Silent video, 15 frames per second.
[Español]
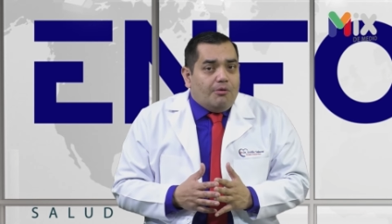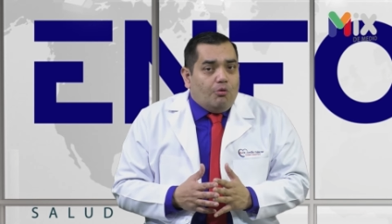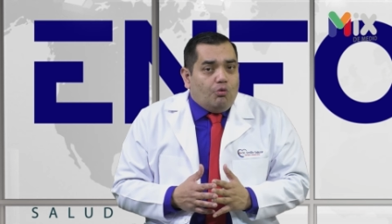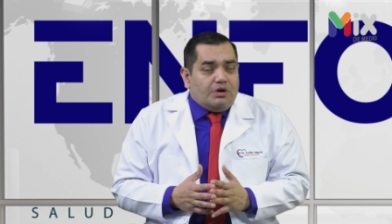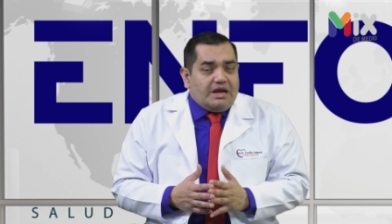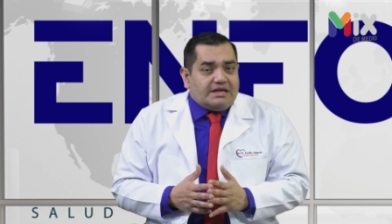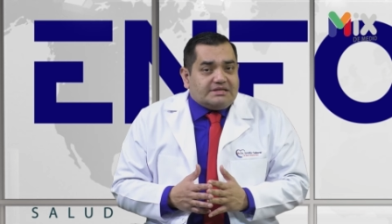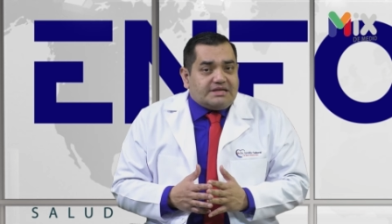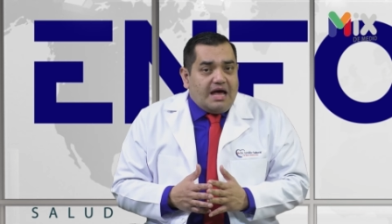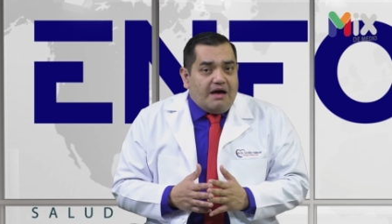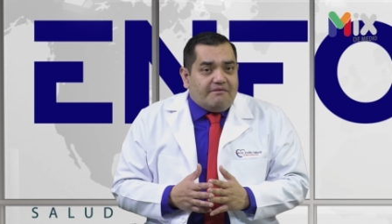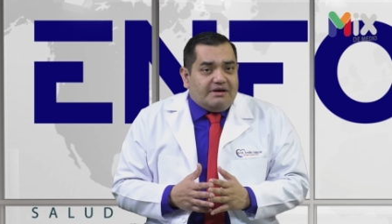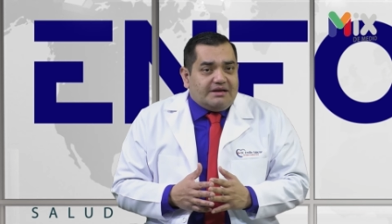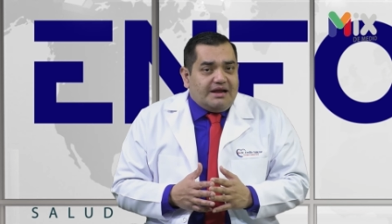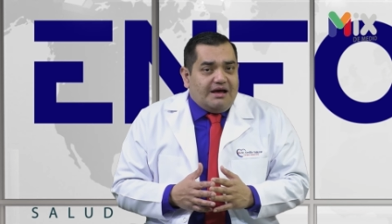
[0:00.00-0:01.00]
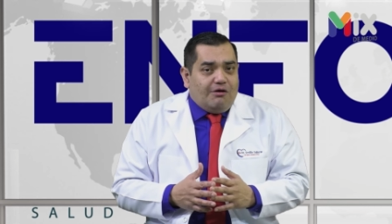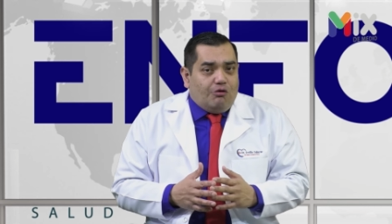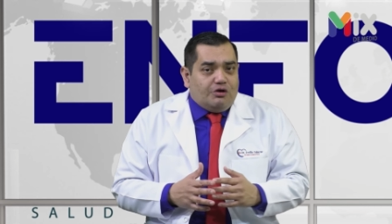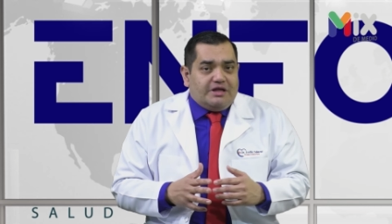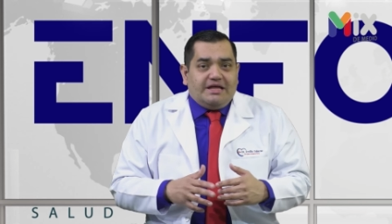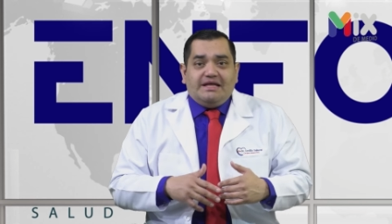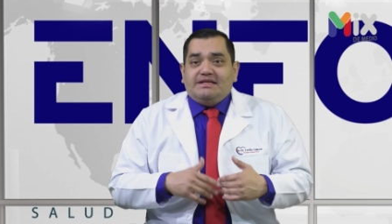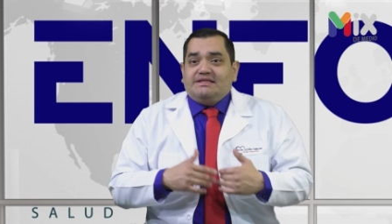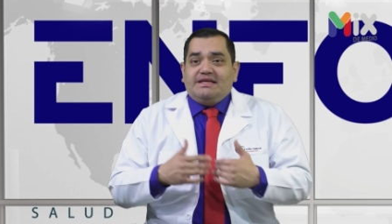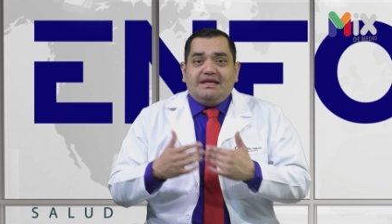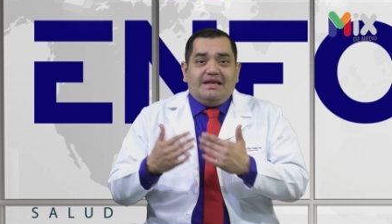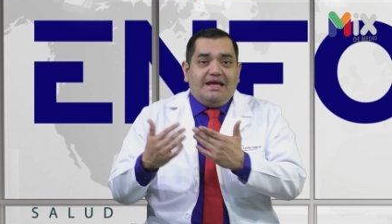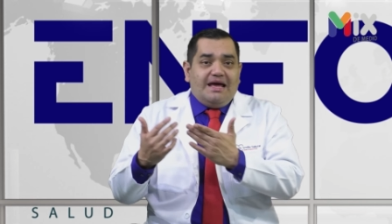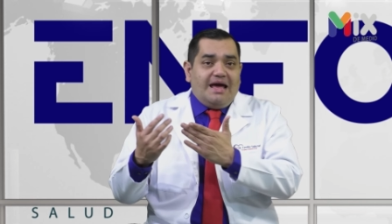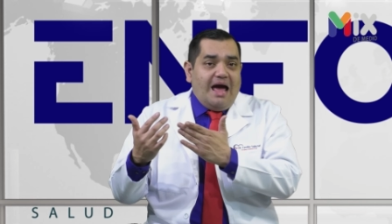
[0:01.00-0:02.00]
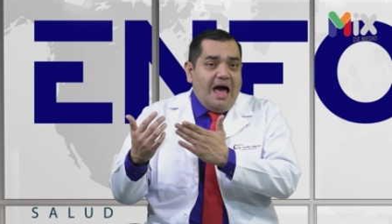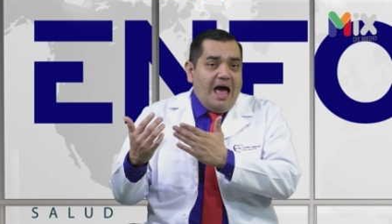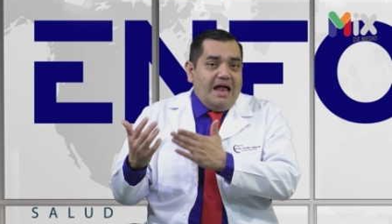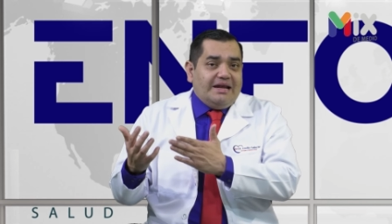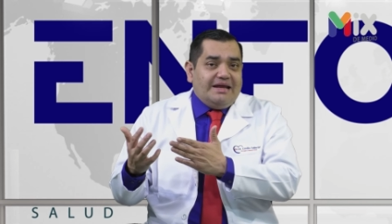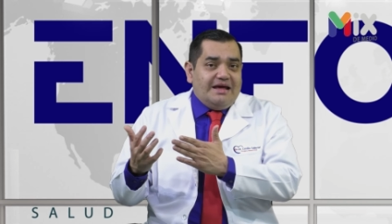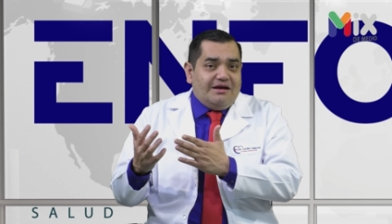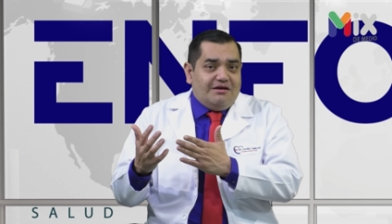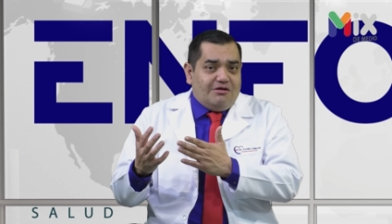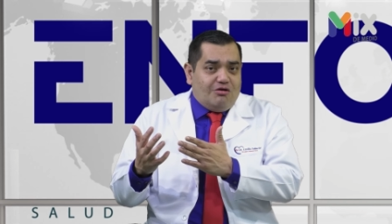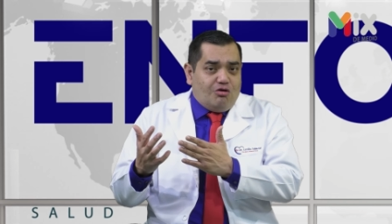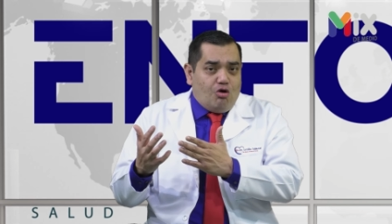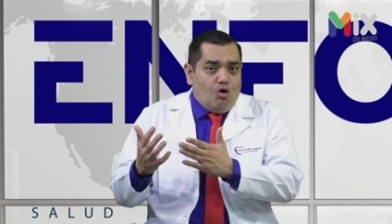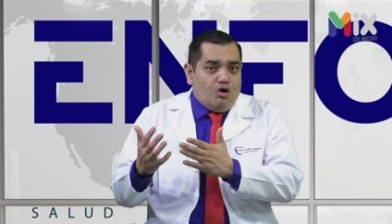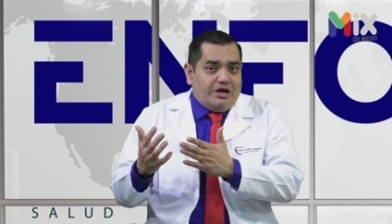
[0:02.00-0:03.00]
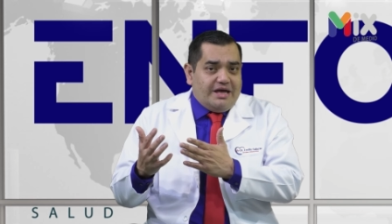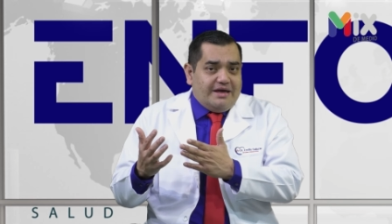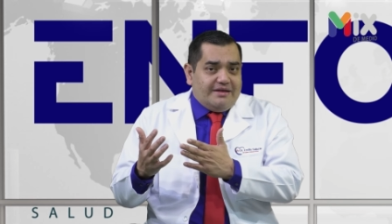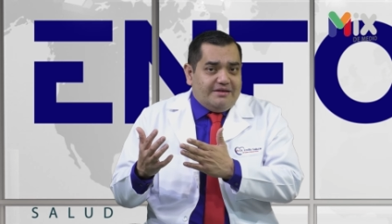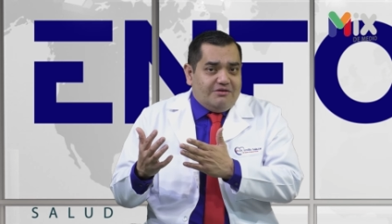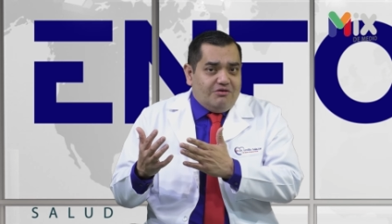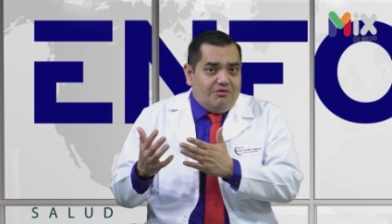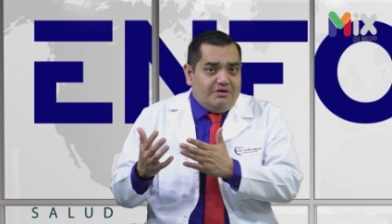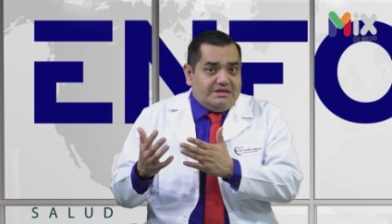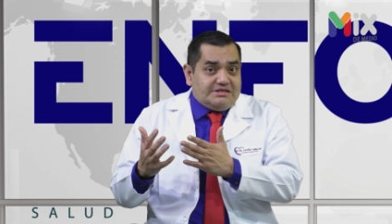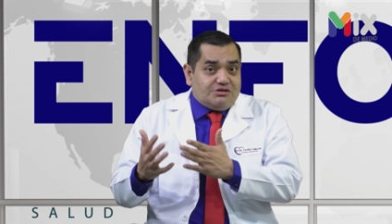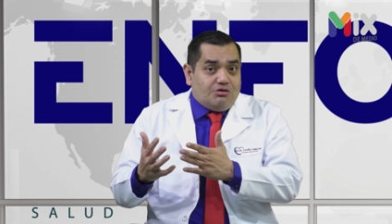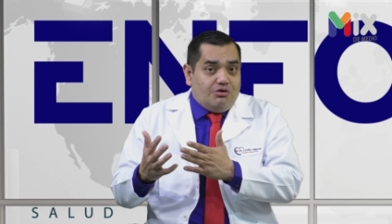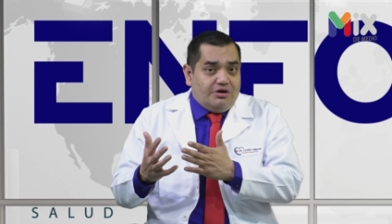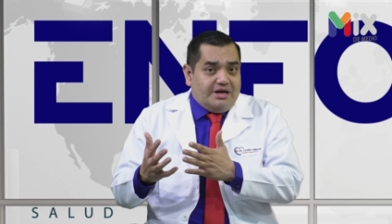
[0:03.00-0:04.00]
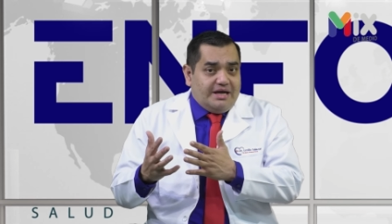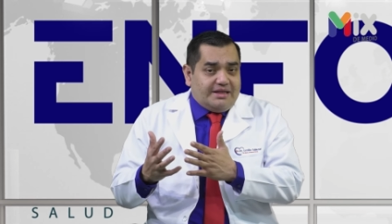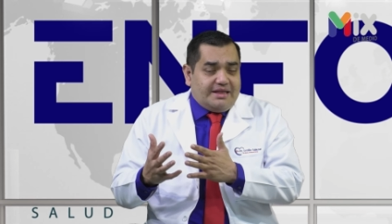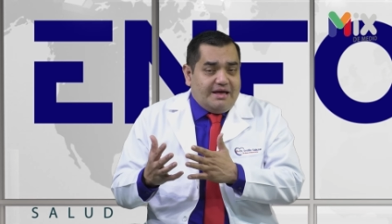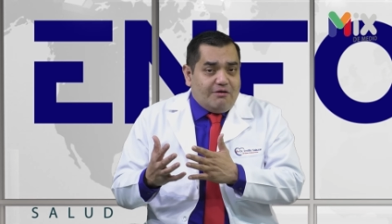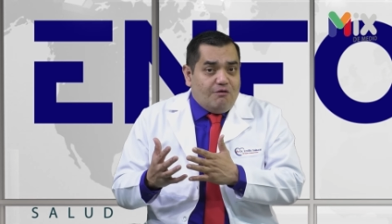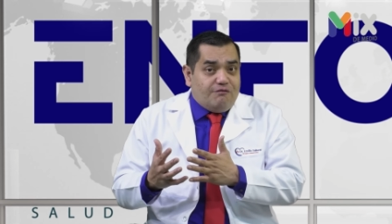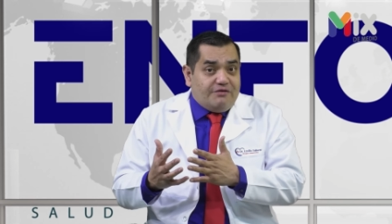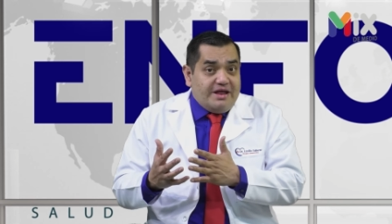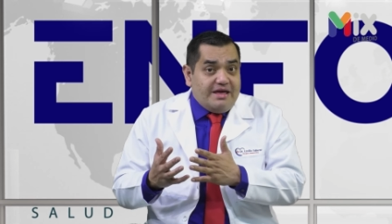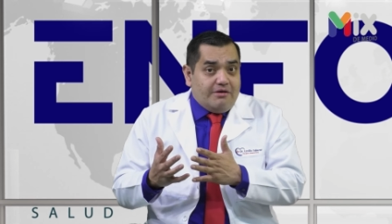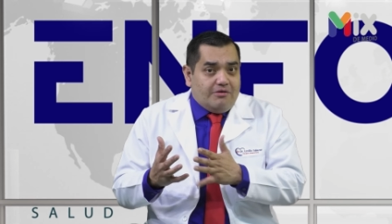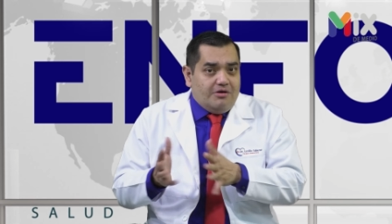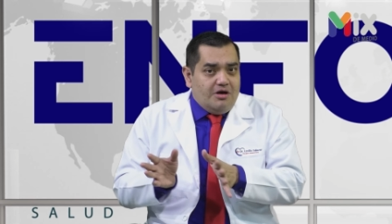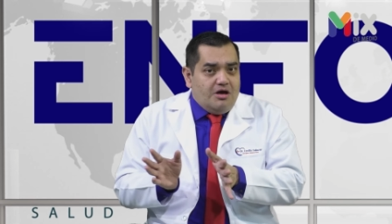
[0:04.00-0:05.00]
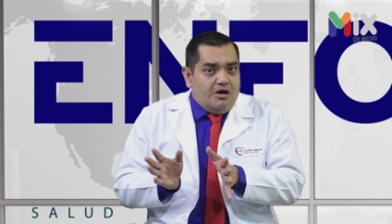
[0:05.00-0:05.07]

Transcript: una sábana o de decirle a alguien con quien yo estoy que tengo frío.